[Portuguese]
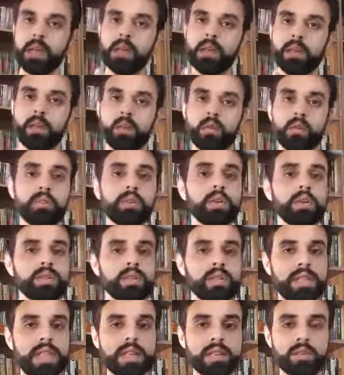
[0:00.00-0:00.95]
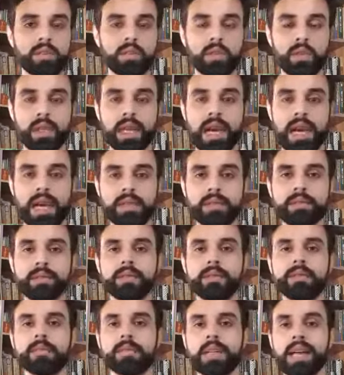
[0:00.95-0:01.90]
luminosidade solar,
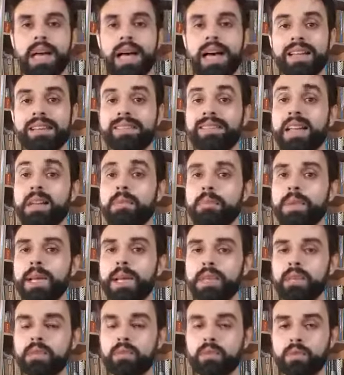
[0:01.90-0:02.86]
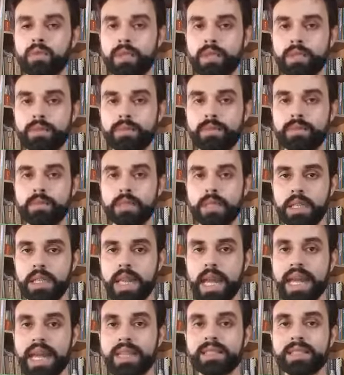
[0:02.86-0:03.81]
a temperatura,
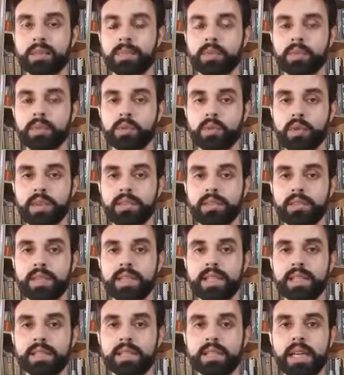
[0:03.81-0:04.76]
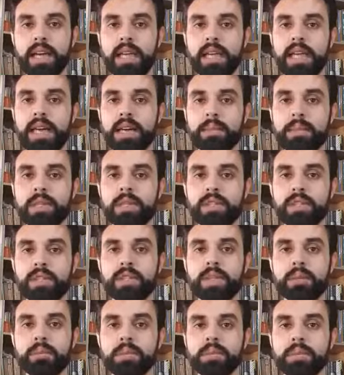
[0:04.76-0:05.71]
e essa, por sua vez, ela é
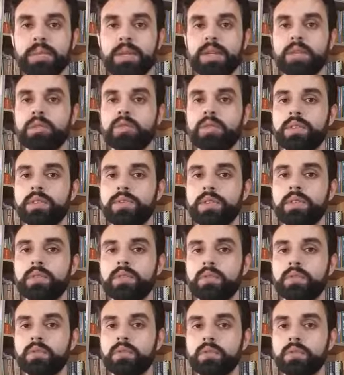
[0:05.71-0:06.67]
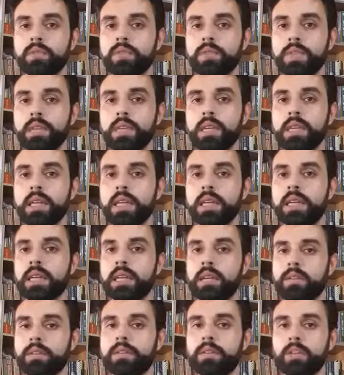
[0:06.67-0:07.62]
mantida por meio do efeito estufa, que
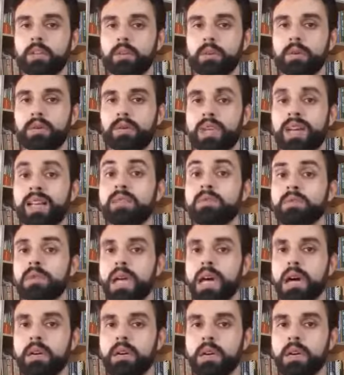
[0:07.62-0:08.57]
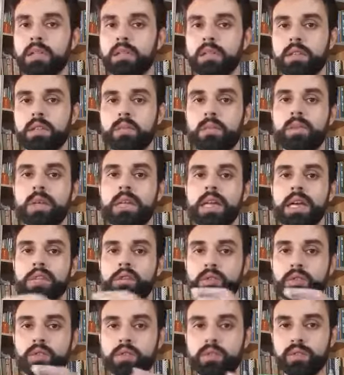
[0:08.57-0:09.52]
é um fenômeno natural causado pela
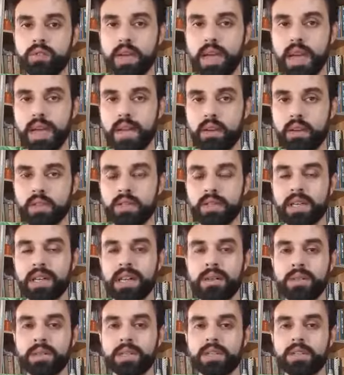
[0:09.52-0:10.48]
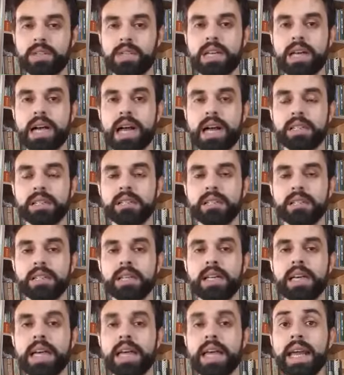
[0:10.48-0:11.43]
atmosfera, nossa camada de gases,
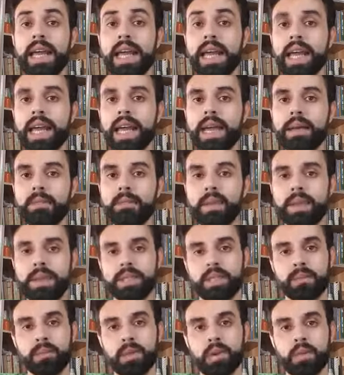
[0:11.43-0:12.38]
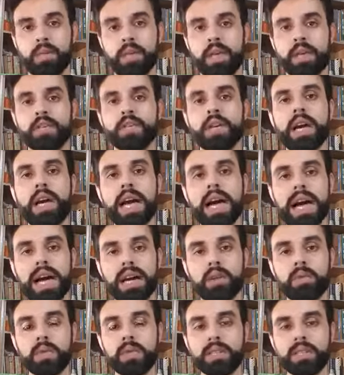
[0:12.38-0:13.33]
e principalmente a
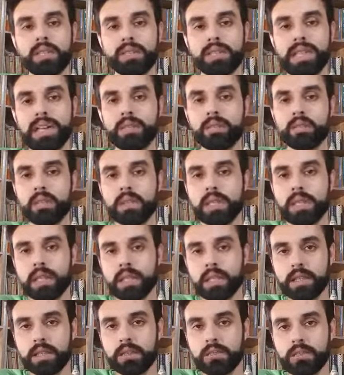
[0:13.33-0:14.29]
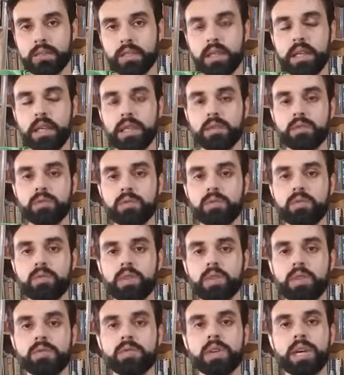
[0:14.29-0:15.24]
água em estado líquido. Tudo
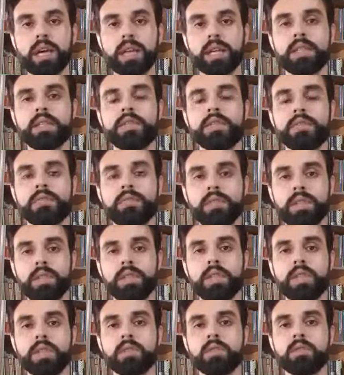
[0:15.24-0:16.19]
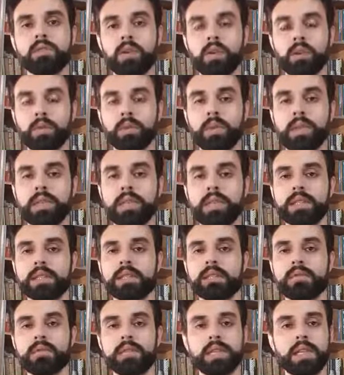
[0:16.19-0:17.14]
isso garante vida no nosso
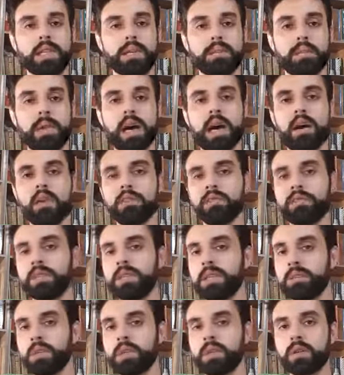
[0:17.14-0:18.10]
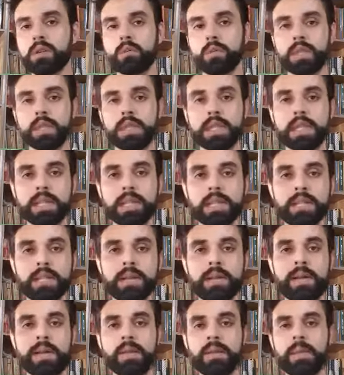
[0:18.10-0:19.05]
planeta, vida animal, vida microbiana,
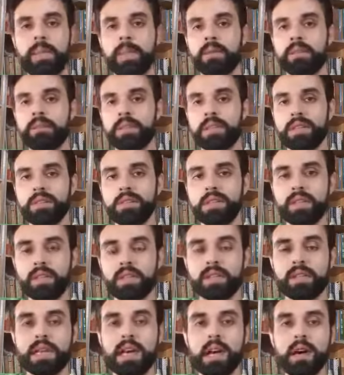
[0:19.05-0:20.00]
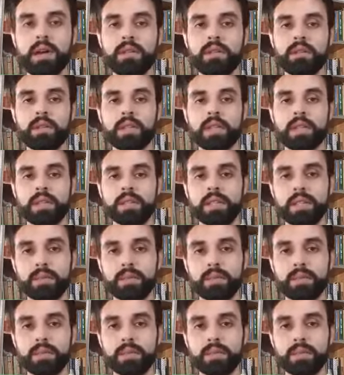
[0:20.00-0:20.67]
vida vegetal e assim